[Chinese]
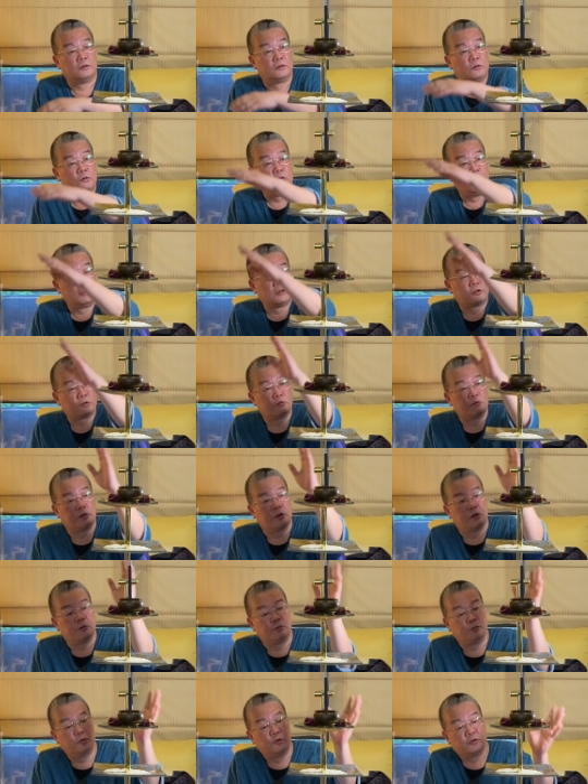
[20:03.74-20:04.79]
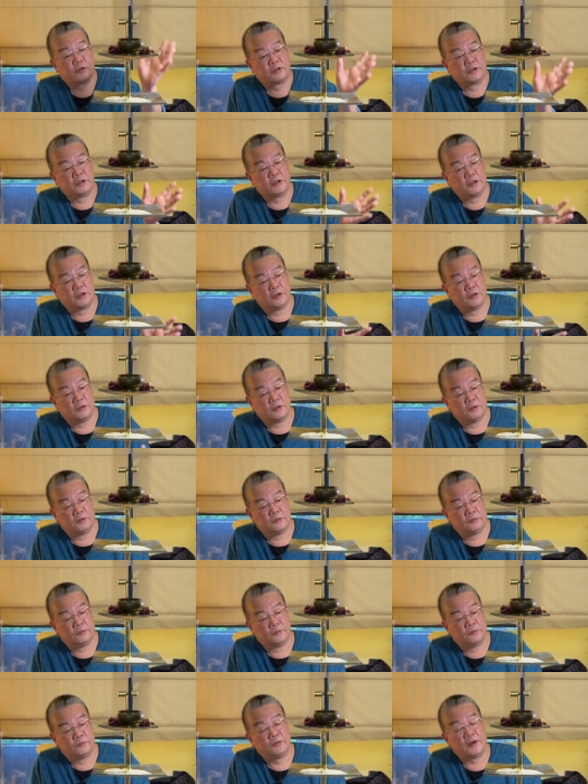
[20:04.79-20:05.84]
快速的布置一个
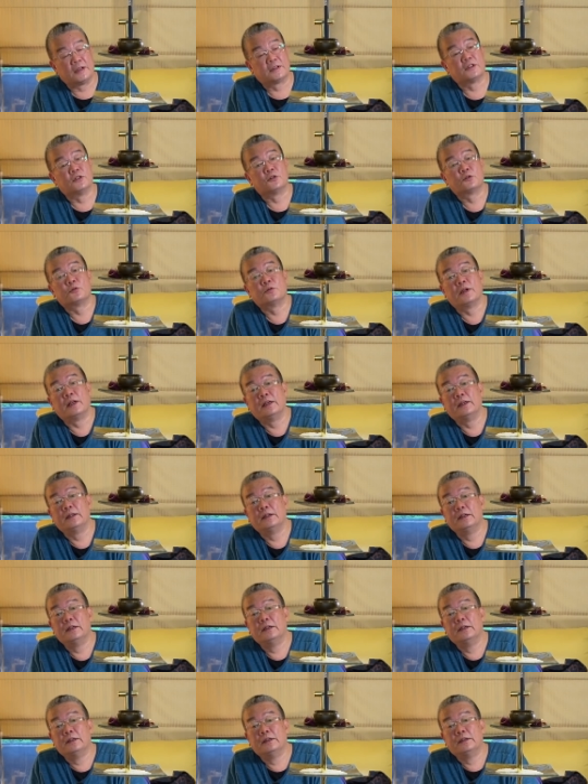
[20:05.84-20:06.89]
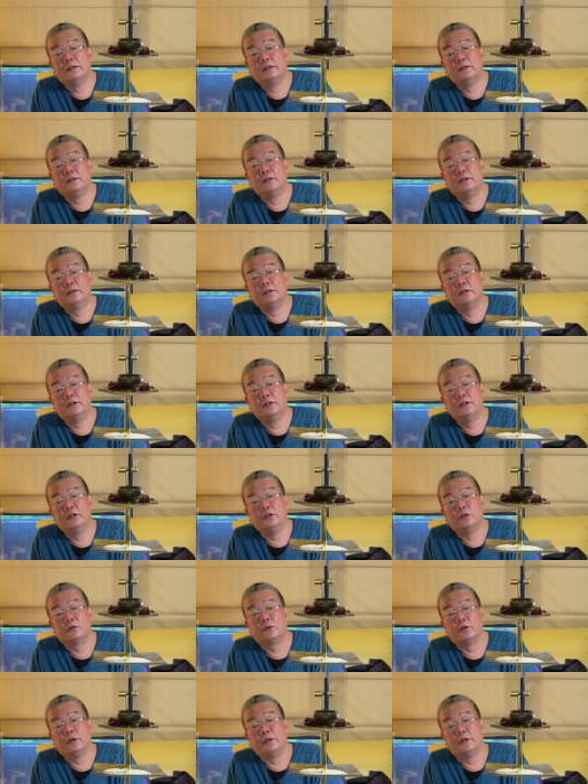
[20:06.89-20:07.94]
法阵出来，呃，以应
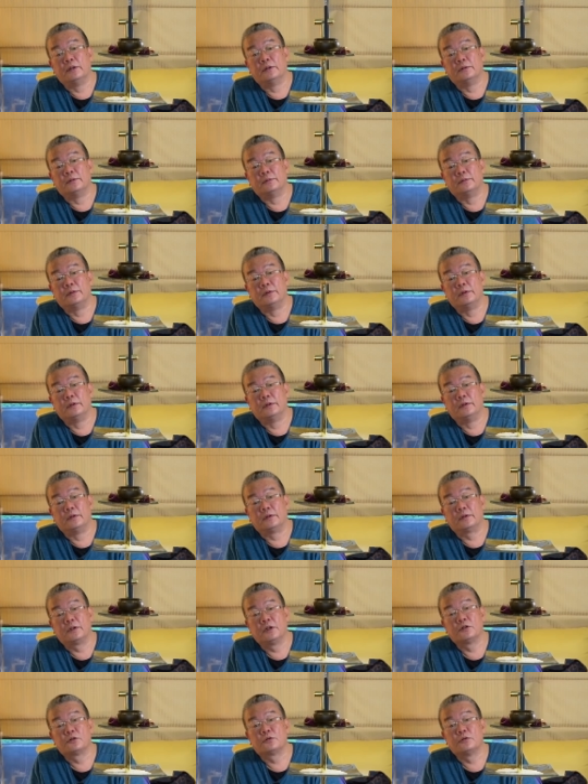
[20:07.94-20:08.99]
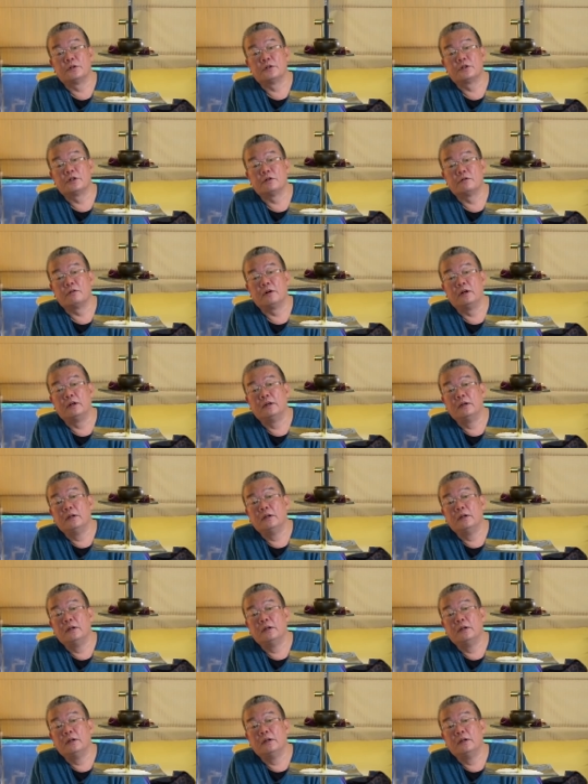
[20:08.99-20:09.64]
对呢呃特殊的情况。